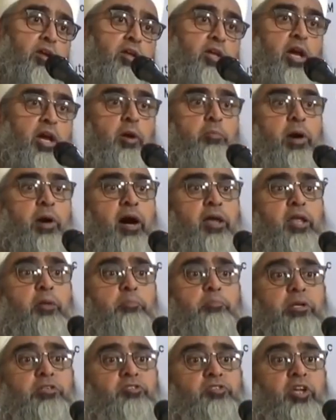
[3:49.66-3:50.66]
कि हमारे
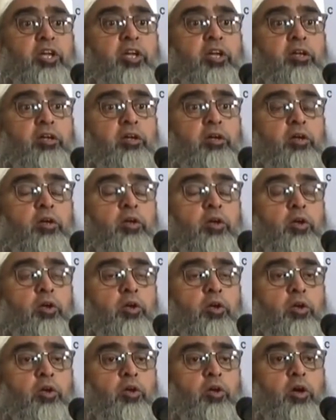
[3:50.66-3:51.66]
बच्चे
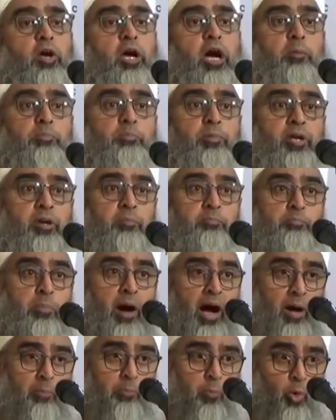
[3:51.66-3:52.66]
अपने
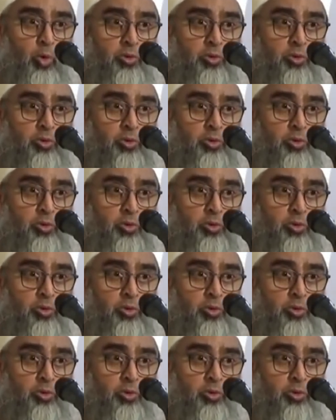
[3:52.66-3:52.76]
बाप